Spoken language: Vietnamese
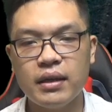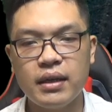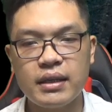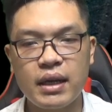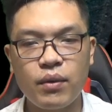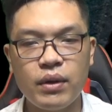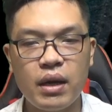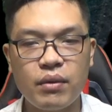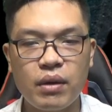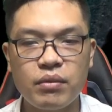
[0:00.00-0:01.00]
Ninh Dạ cúi
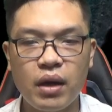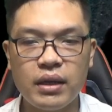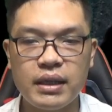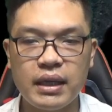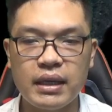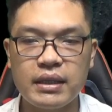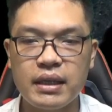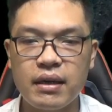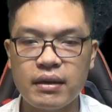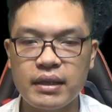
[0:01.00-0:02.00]
đầu không nói gì, chỉ
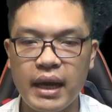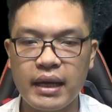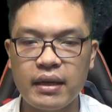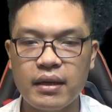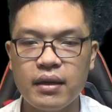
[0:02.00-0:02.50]
thở dài.